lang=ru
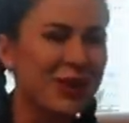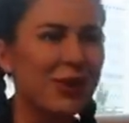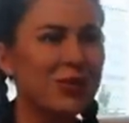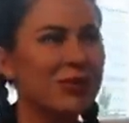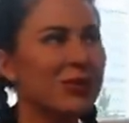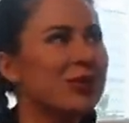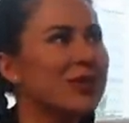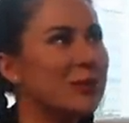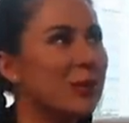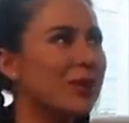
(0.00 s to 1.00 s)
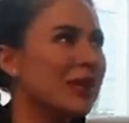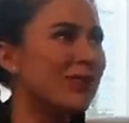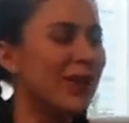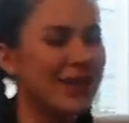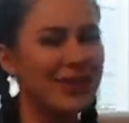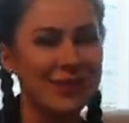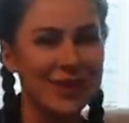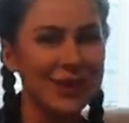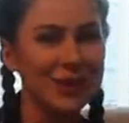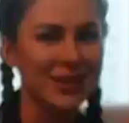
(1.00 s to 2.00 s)
в каком-то влоге, типа, блин, парные
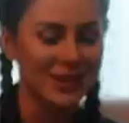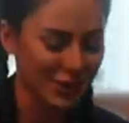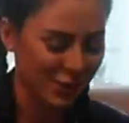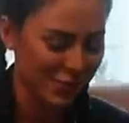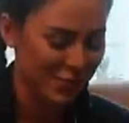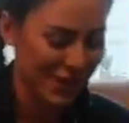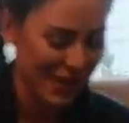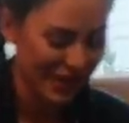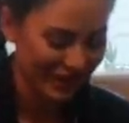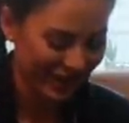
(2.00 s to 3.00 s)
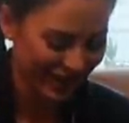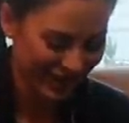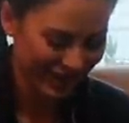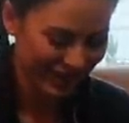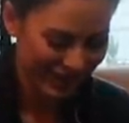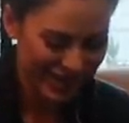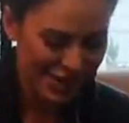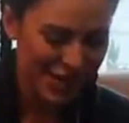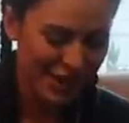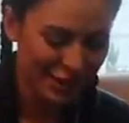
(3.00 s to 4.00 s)
вещи, это такой бред.
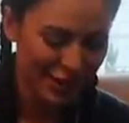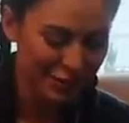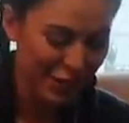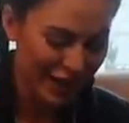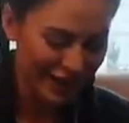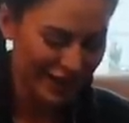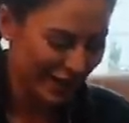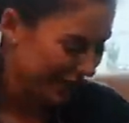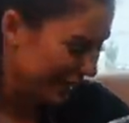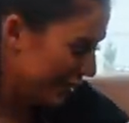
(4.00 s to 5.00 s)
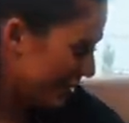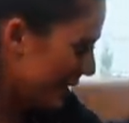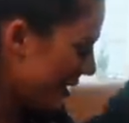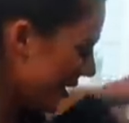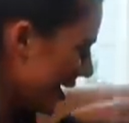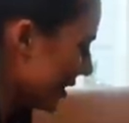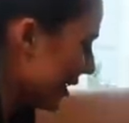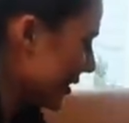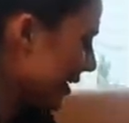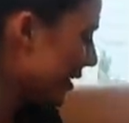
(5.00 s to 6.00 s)
И я сейчас парные костюмы. Я
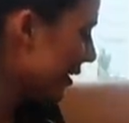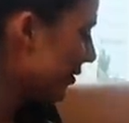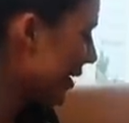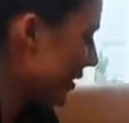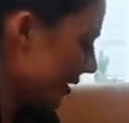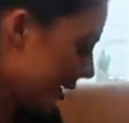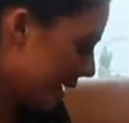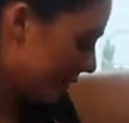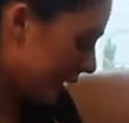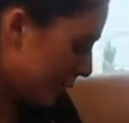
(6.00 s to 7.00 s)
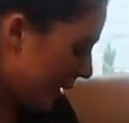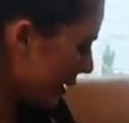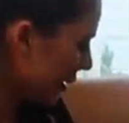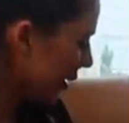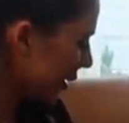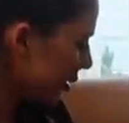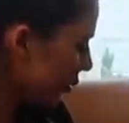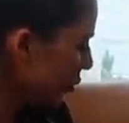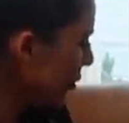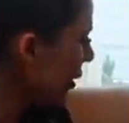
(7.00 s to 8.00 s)
заказала два одинаковых парных
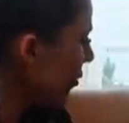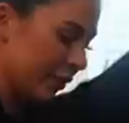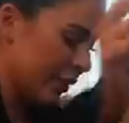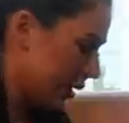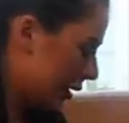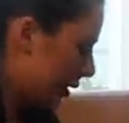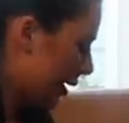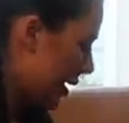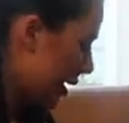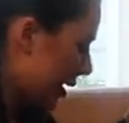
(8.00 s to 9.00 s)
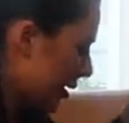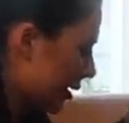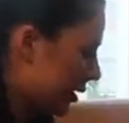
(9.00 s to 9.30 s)
костюма. Так,